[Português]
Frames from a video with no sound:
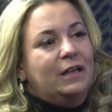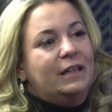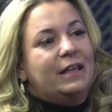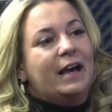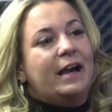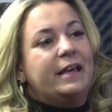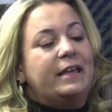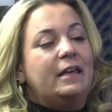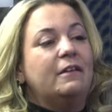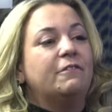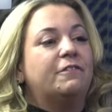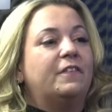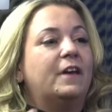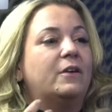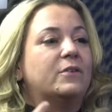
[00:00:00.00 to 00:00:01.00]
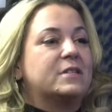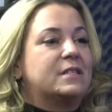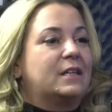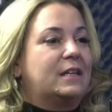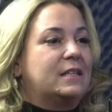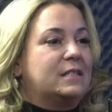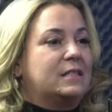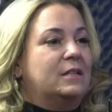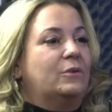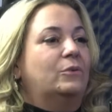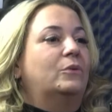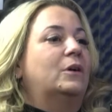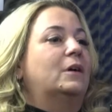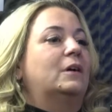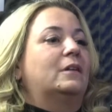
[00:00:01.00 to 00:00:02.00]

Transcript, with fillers: E aí veio essa questão